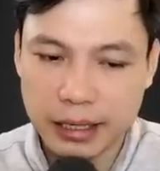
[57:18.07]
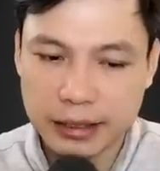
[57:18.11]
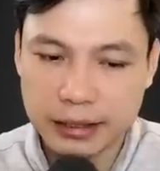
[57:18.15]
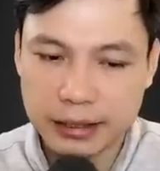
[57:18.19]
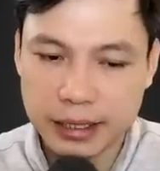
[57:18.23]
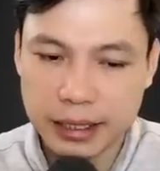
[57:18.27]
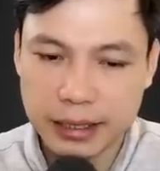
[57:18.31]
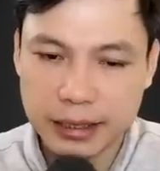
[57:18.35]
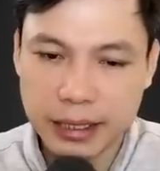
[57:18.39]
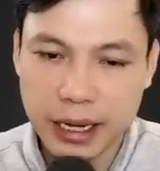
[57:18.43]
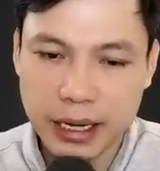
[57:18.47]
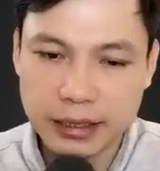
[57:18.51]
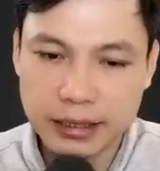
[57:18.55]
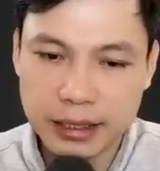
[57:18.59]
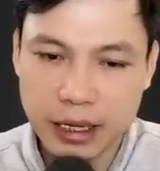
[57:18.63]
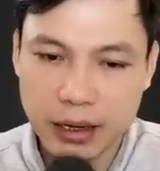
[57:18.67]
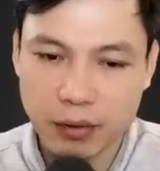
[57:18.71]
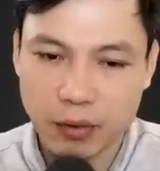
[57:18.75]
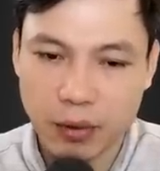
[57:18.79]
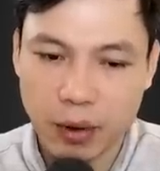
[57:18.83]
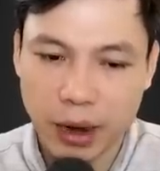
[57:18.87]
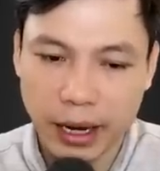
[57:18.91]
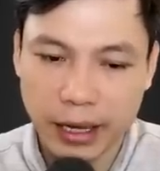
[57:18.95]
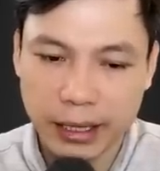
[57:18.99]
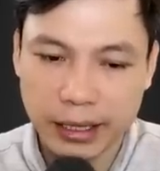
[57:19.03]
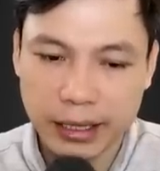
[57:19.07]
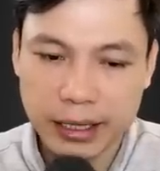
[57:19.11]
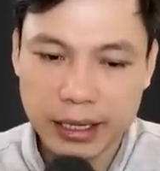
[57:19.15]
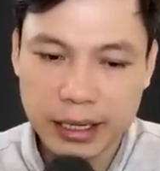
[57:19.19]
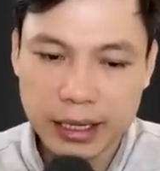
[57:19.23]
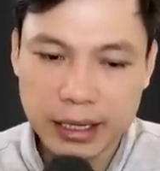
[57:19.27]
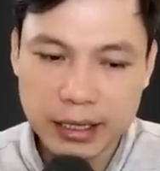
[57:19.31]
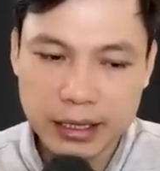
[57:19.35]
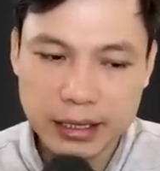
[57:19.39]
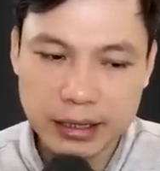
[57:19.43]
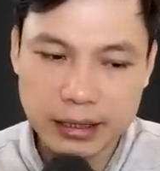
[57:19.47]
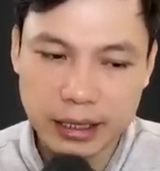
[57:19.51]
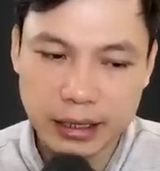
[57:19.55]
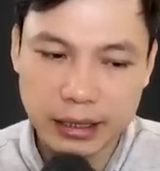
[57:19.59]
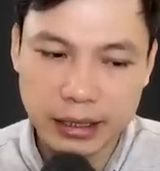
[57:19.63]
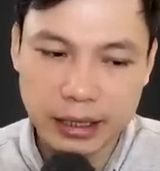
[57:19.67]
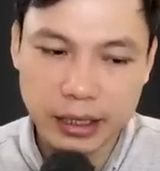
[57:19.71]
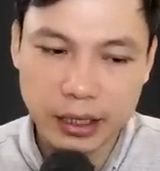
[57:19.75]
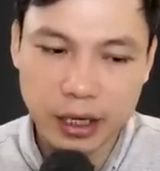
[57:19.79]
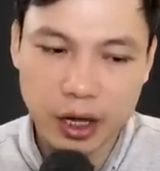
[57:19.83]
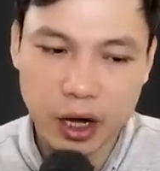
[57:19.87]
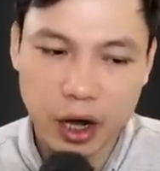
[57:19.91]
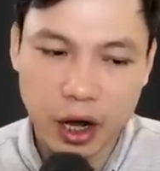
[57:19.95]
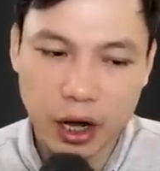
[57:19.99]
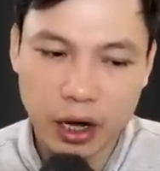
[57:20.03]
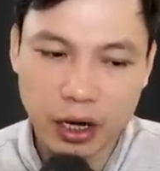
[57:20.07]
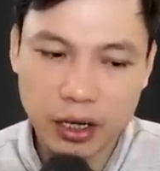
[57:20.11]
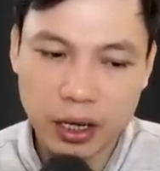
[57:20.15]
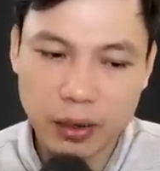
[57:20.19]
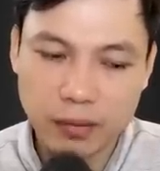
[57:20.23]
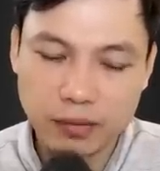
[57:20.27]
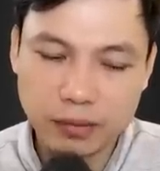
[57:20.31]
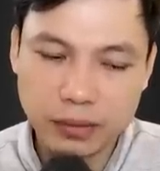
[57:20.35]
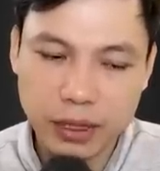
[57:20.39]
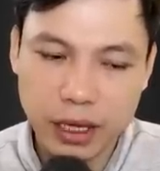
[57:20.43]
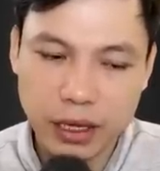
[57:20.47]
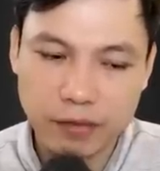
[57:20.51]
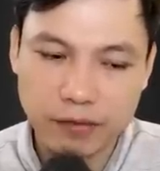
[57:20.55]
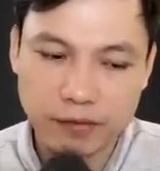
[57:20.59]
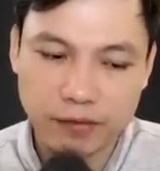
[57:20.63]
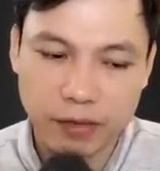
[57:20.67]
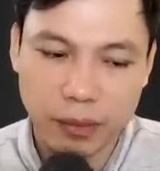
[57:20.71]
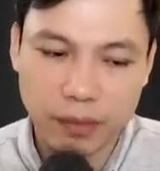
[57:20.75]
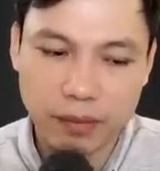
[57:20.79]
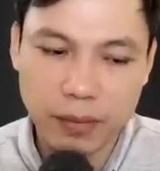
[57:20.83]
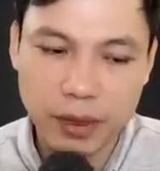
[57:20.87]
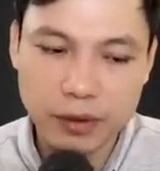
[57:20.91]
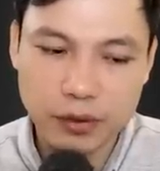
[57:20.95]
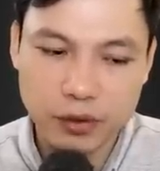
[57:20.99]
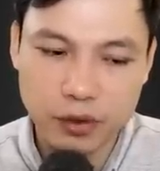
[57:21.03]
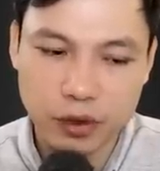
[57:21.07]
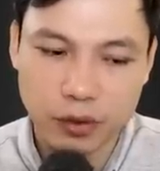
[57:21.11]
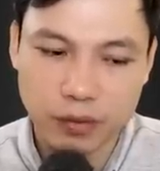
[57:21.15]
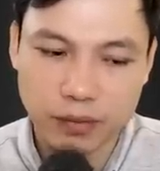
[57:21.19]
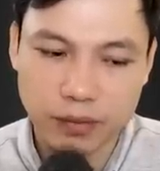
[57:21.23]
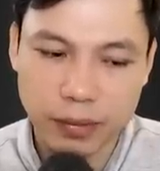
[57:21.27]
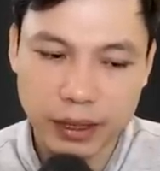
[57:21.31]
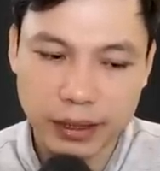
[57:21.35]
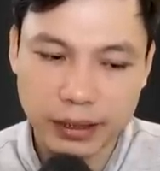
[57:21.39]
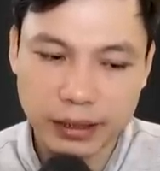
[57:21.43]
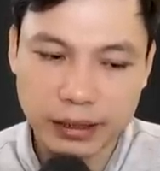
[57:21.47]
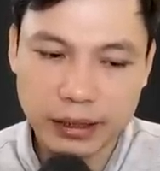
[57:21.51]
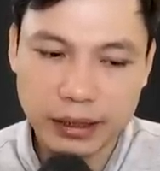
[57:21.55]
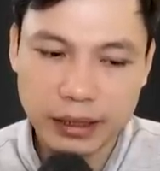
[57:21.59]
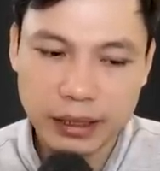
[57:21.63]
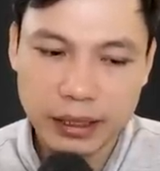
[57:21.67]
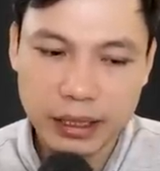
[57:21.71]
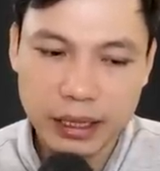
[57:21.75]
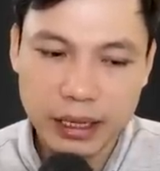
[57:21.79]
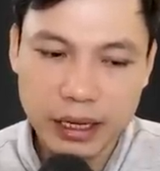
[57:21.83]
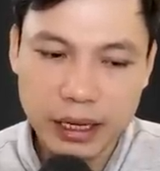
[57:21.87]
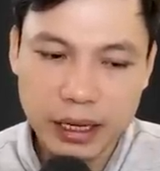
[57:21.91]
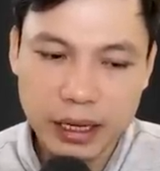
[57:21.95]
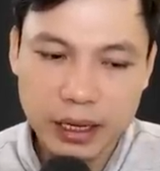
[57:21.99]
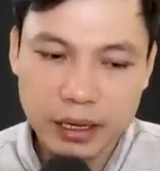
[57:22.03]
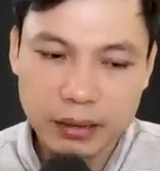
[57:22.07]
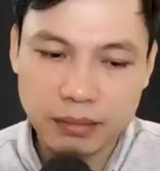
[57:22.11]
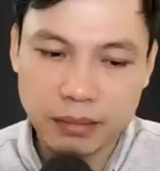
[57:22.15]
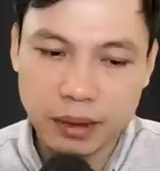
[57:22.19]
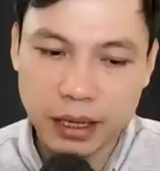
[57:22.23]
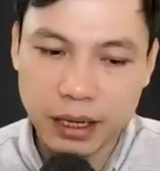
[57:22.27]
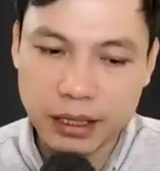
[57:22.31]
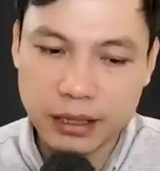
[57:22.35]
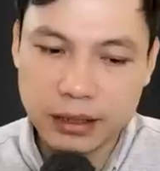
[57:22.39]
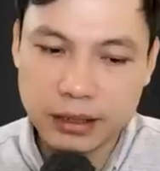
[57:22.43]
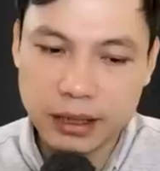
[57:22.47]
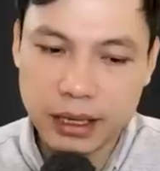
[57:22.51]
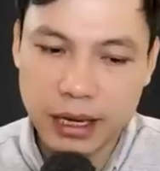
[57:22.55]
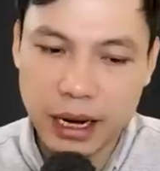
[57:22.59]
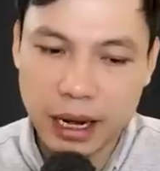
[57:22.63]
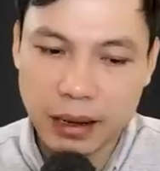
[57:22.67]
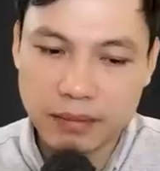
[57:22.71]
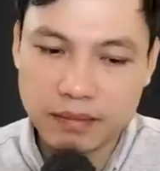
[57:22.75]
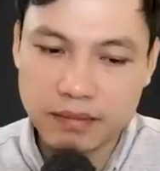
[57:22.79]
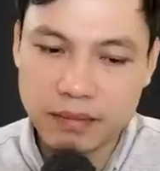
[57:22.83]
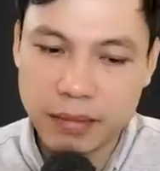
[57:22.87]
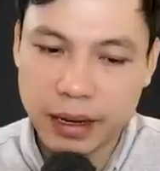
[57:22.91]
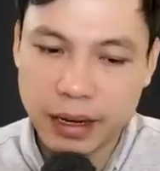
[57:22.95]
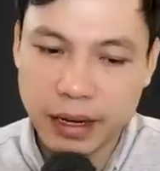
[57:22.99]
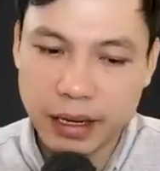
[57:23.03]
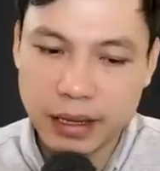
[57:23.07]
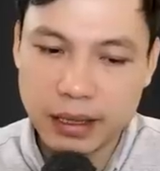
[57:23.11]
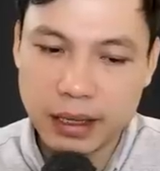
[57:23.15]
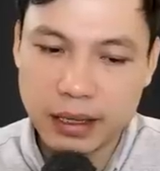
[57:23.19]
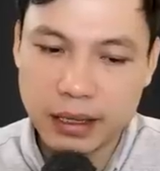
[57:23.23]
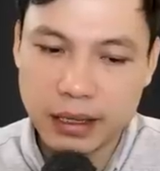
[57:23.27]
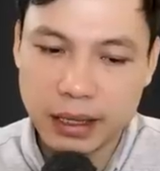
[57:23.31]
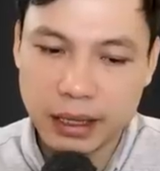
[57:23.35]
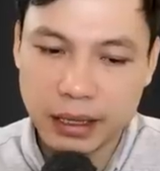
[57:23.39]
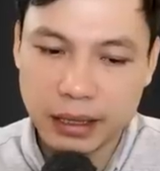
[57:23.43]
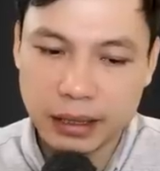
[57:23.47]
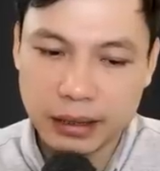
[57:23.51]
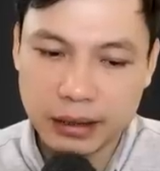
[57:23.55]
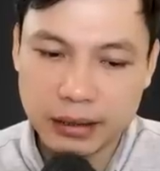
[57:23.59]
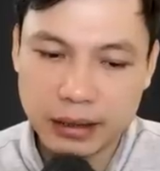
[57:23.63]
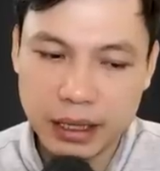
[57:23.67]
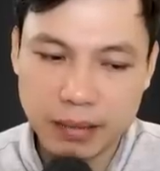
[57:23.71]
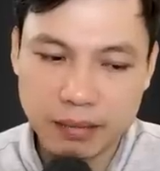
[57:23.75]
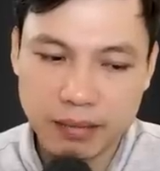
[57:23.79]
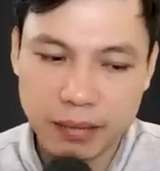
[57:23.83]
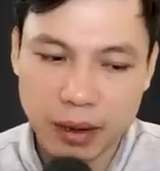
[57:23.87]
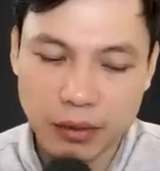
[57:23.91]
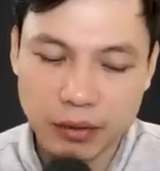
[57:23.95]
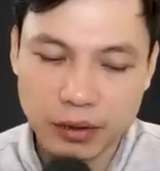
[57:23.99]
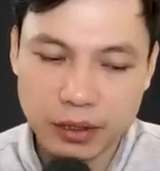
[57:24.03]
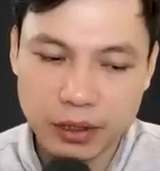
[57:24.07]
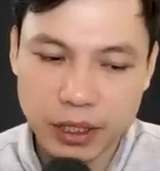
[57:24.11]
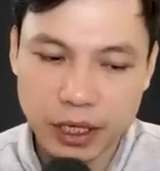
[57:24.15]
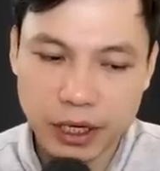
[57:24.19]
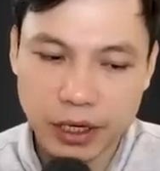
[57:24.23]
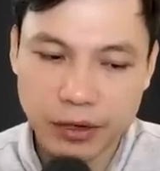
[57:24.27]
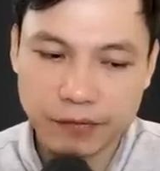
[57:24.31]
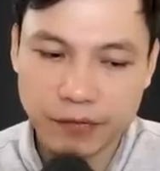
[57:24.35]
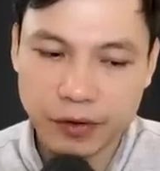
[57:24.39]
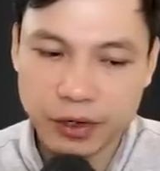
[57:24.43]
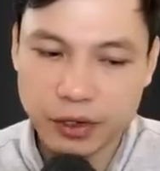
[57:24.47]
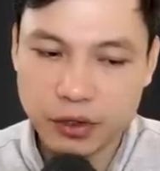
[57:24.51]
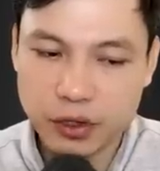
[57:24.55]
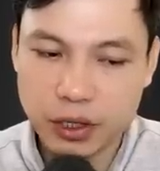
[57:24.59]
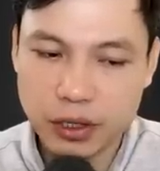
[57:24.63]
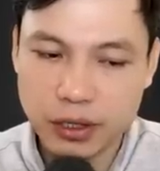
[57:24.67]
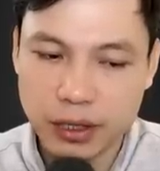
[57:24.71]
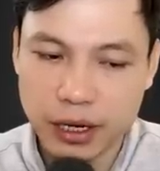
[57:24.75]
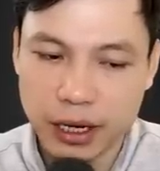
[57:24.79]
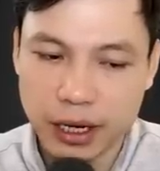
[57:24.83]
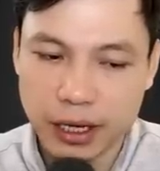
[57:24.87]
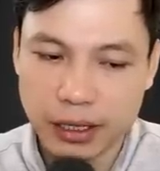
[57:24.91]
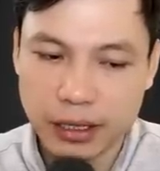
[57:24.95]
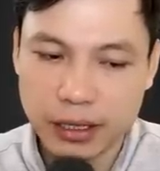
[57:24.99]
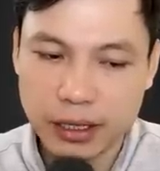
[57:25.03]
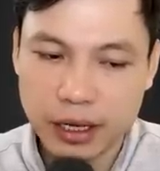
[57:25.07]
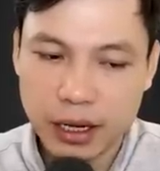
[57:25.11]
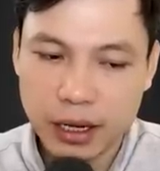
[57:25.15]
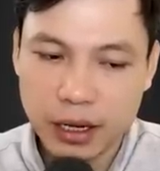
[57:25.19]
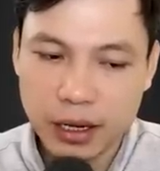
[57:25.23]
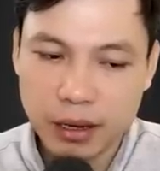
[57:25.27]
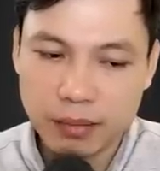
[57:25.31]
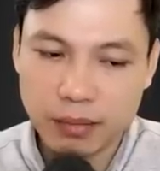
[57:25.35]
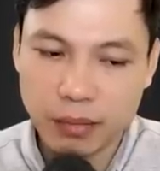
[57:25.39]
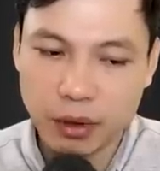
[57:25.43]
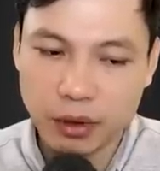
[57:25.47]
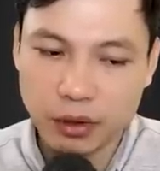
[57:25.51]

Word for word: Trong dân gian được lưu truyền nhiều câu chuyện về những con người lúc sống có đạo đức, đến khi chết đi được phong quan chức.